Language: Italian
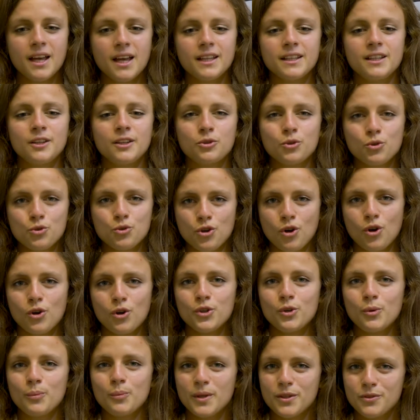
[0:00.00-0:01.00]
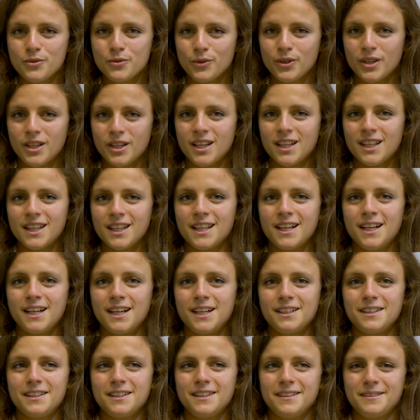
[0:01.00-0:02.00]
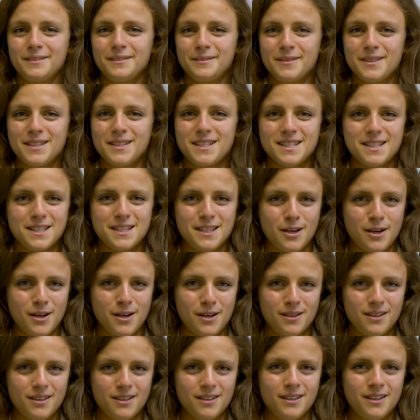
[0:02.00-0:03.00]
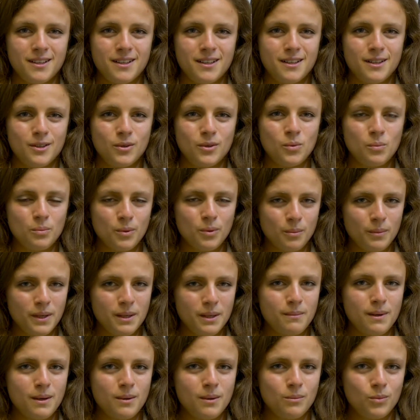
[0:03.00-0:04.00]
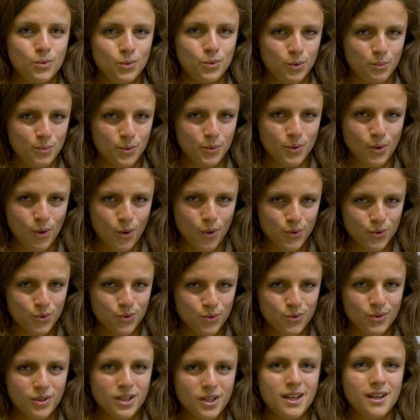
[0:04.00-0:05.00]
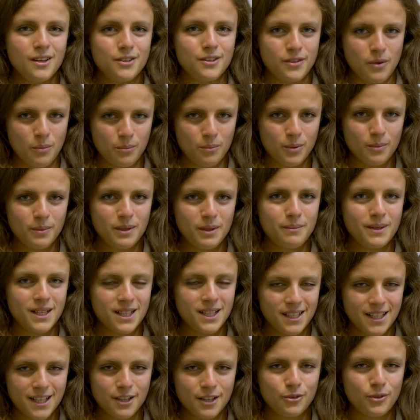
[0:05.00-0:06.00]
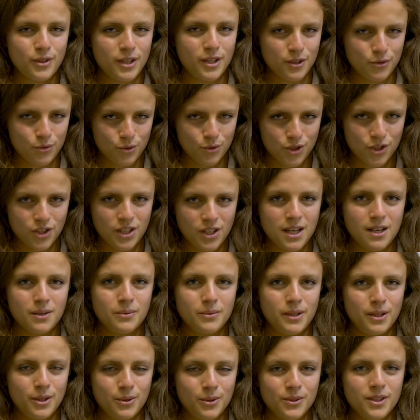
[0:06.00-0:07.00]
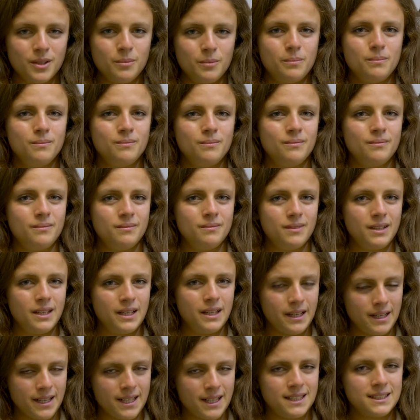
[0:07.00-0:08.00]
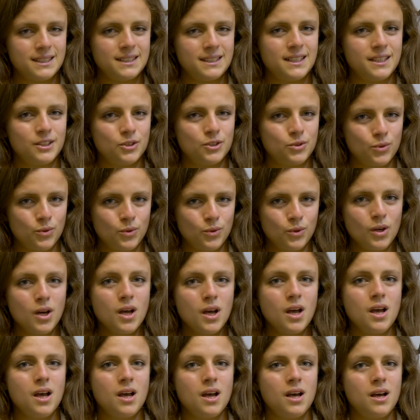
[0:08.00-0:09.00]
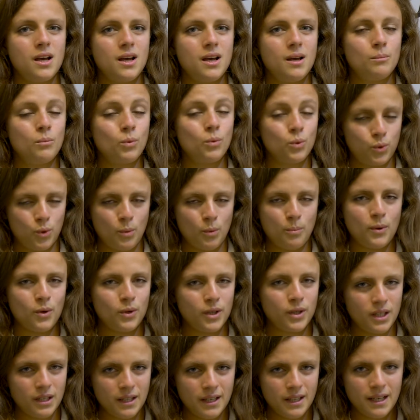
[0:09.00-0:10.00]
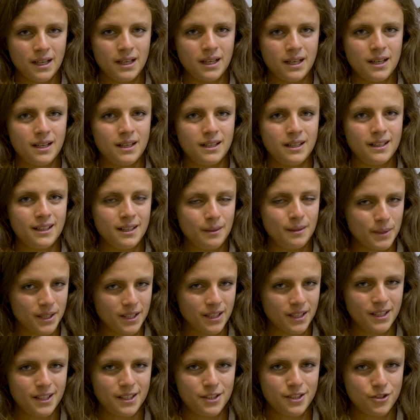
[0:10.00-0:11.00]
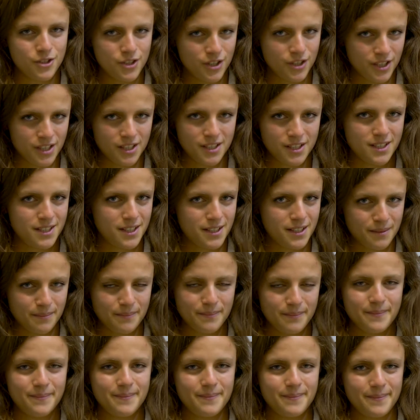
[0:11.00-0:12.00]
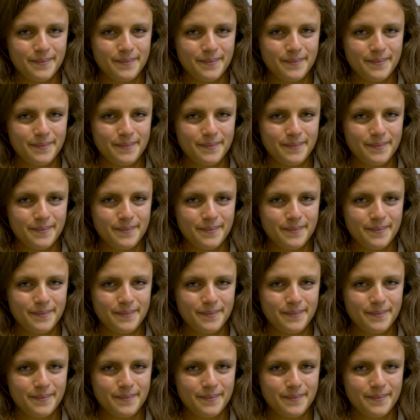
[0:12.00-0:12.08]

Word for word: Detto ciò, io penso che in realtà sia eh, un problema molto più grosso, sia un problema radicato nella società, quello de delle ragazze che sono eh, molto poche eh, nelle materie ingegneristiche.